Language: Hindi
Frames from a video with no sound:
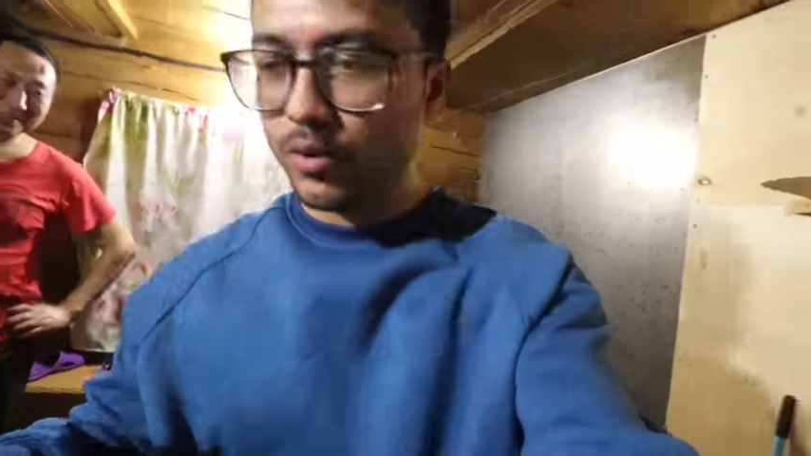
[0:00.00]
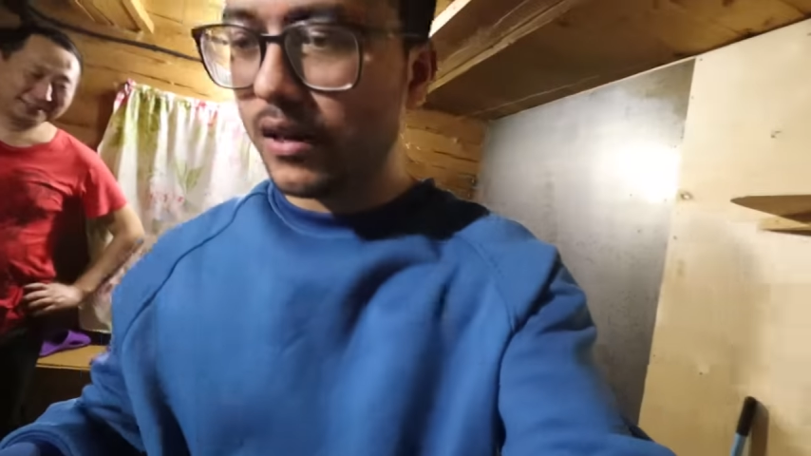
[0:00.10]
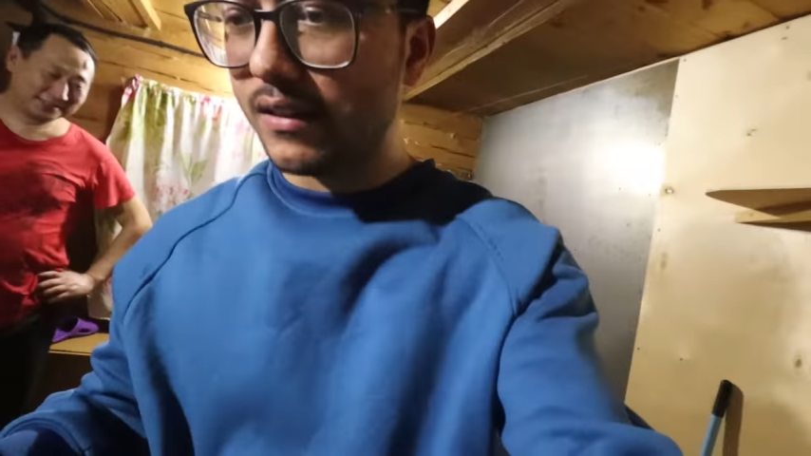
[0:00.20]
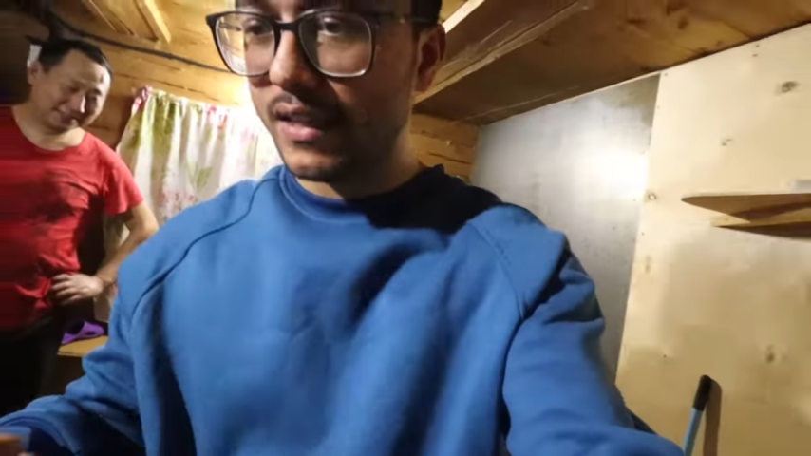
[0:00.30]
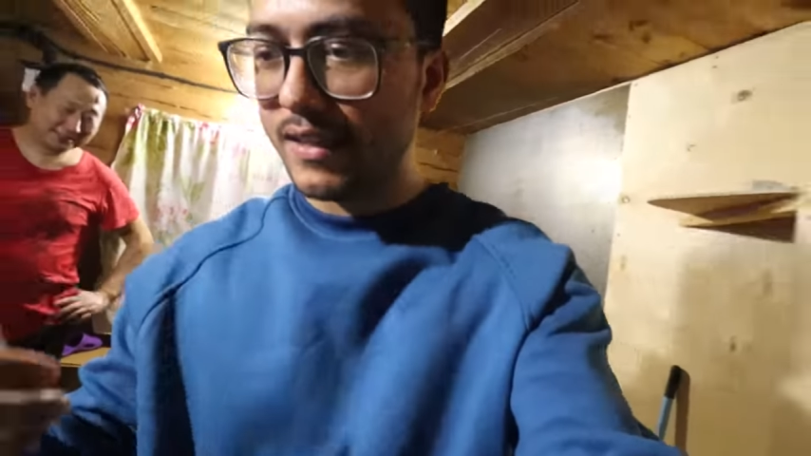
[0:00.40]
शुरू
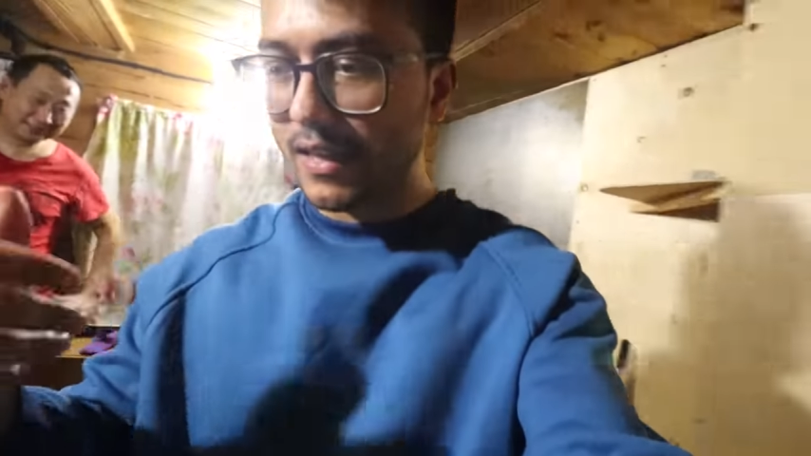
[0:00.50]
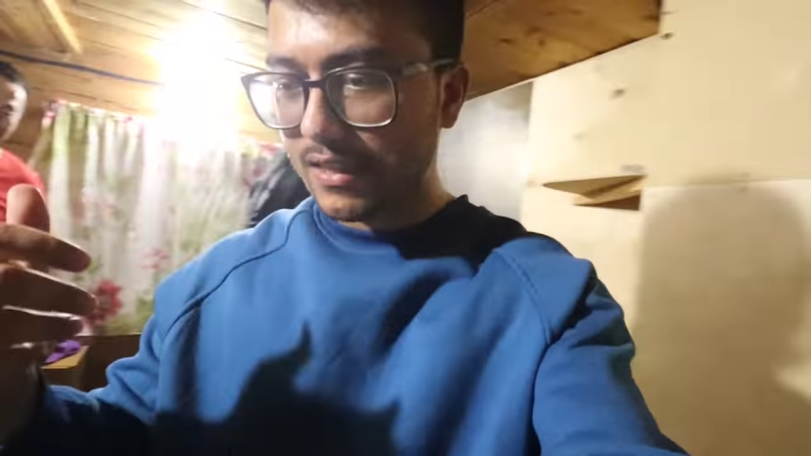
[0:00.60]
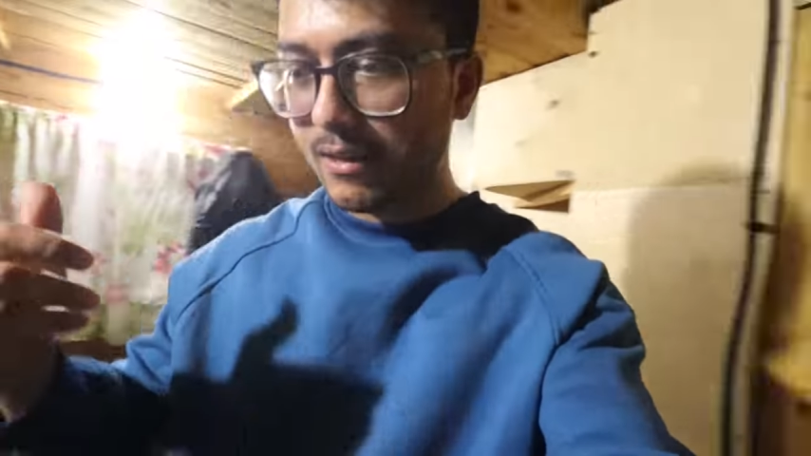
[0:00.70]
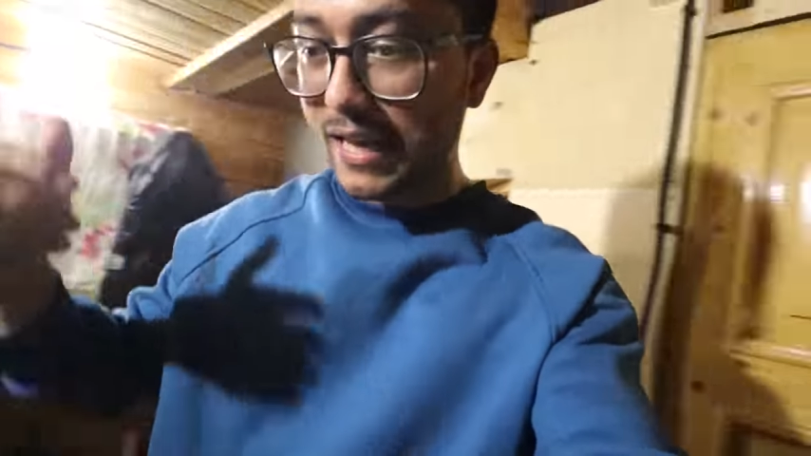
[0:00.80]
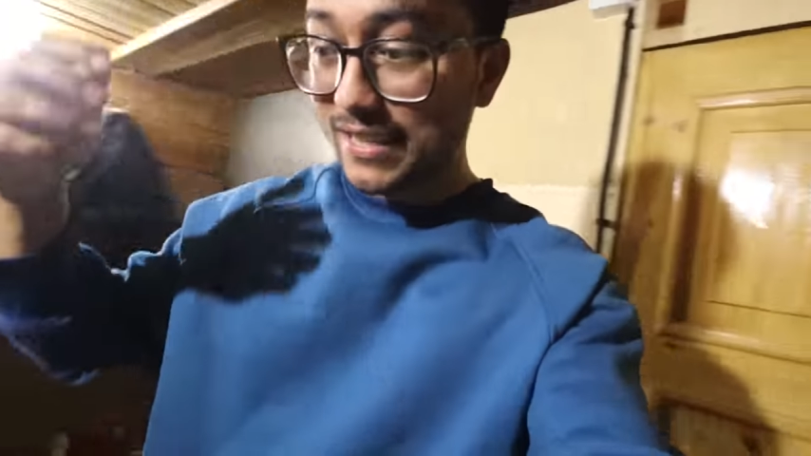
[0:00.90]
करते हैं
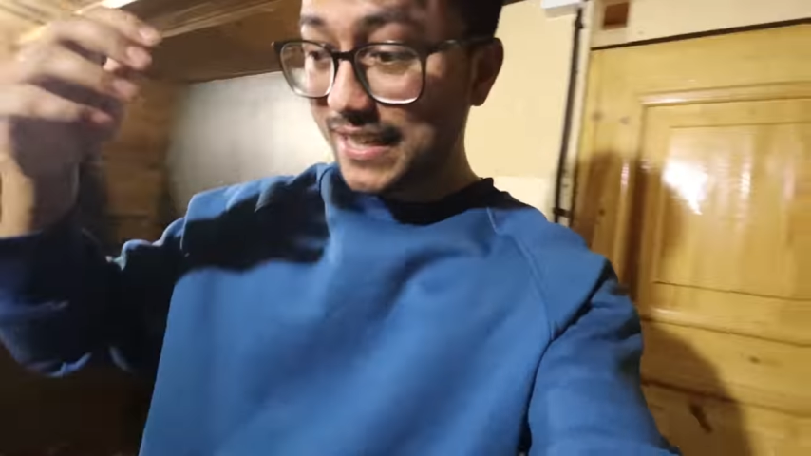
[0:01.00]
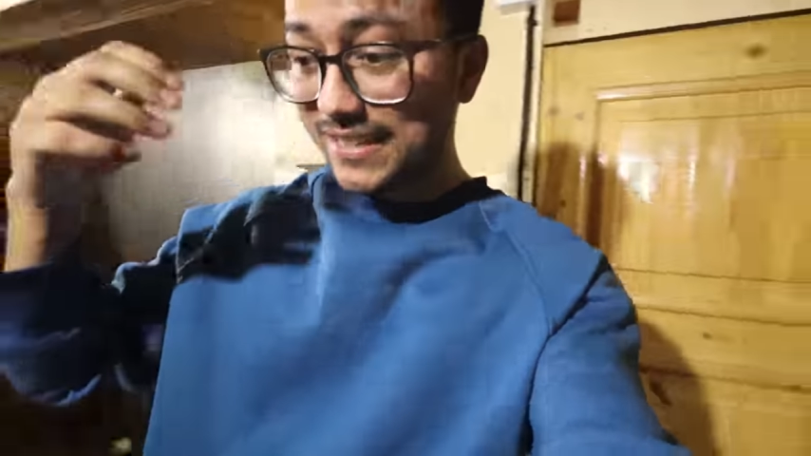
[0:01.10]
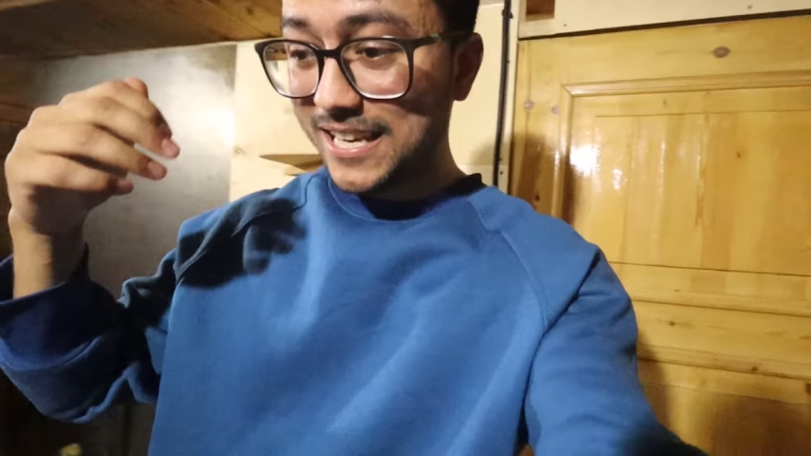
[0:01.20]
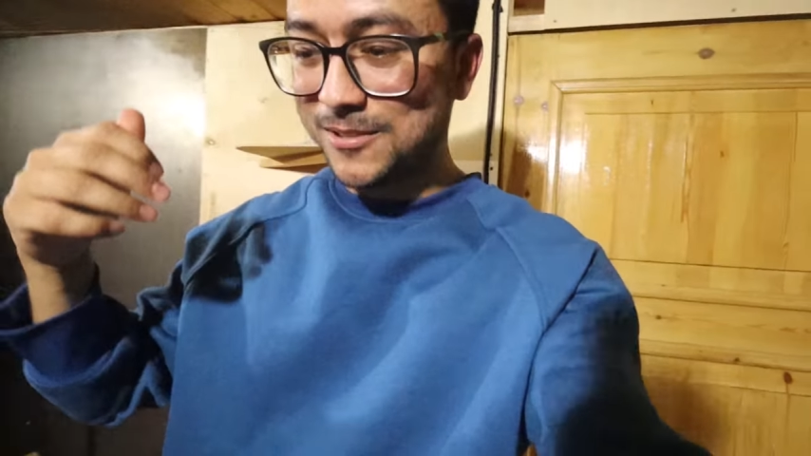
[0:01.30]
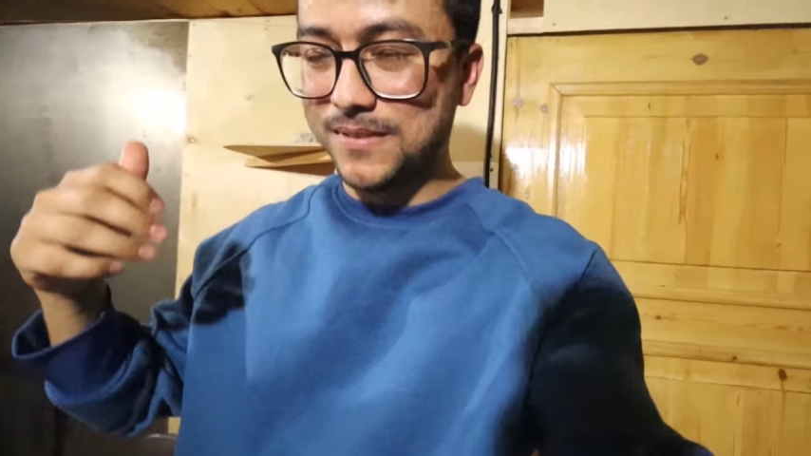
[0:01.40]
देखते हैं कैसा
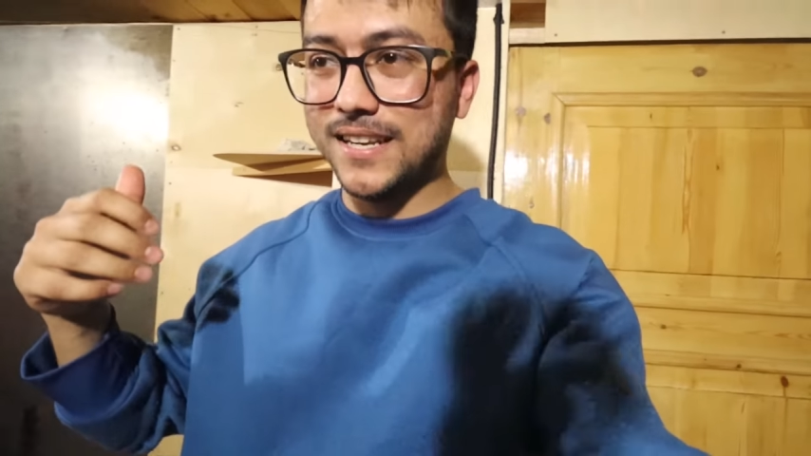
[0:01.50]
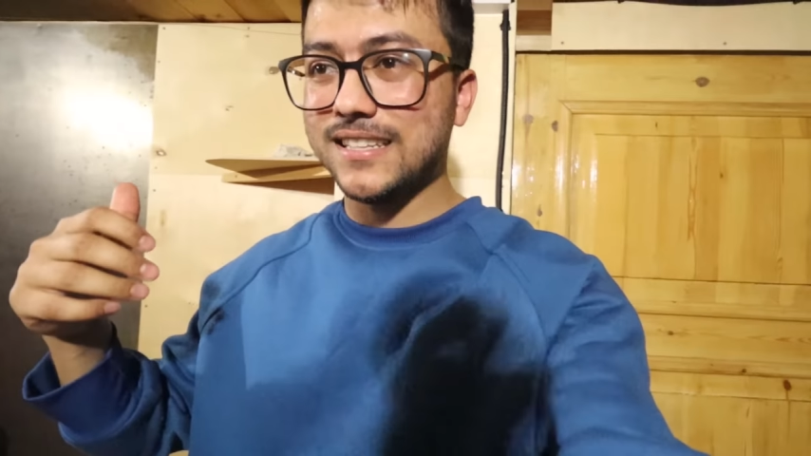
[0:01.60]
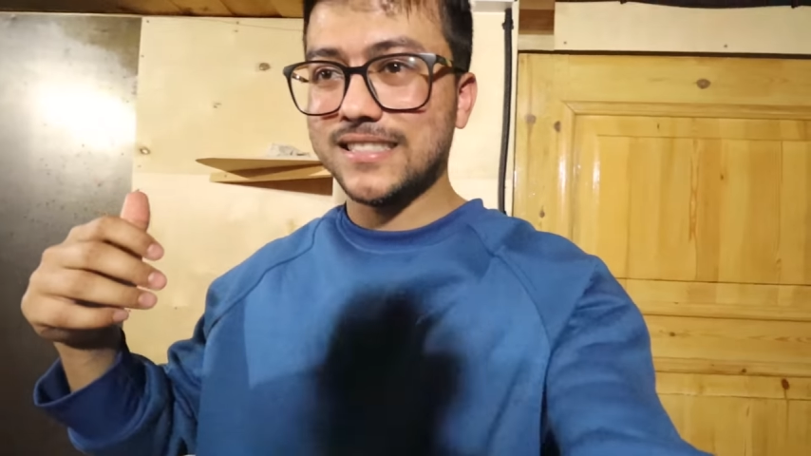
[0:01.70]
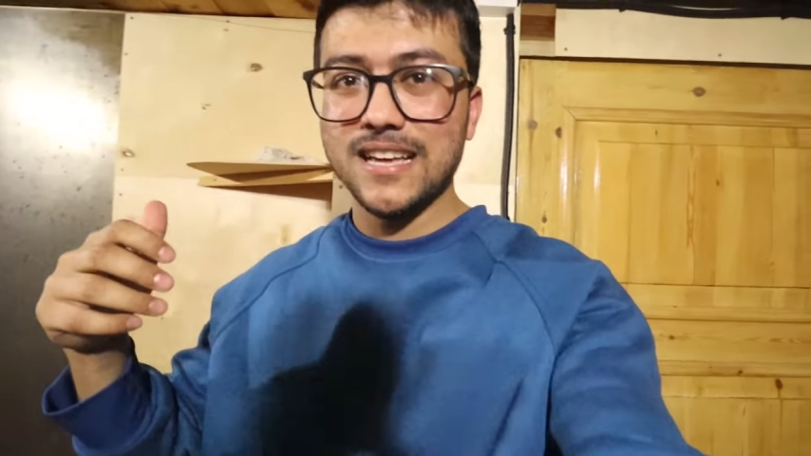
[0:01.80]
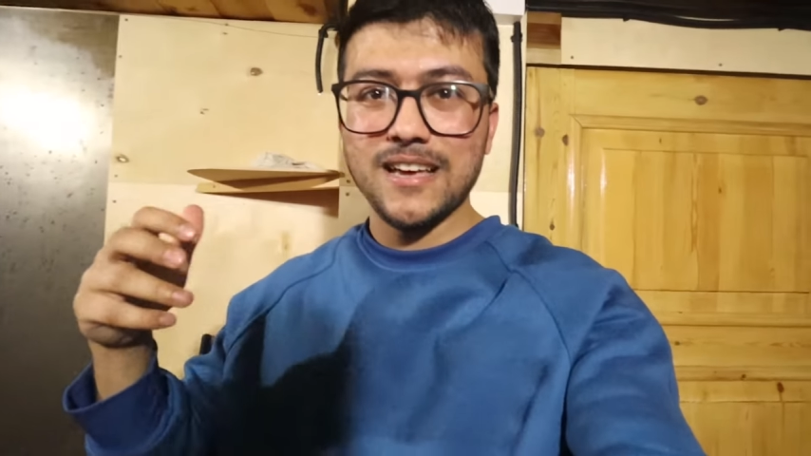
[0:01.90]
रहता है
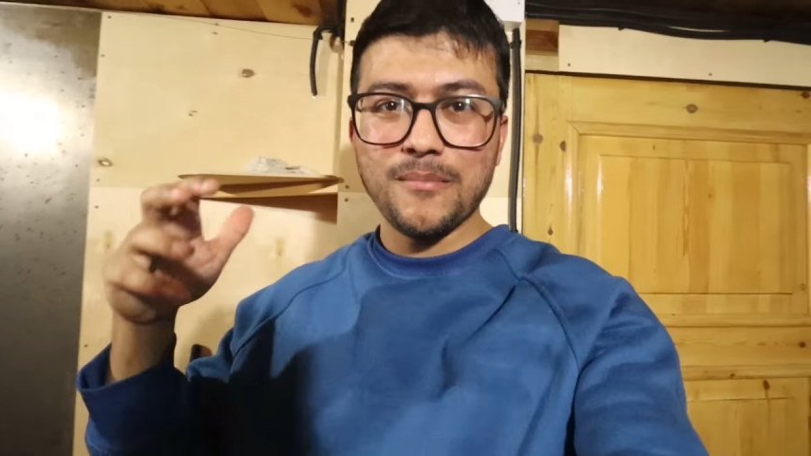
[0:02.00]
एक्सपीरियंस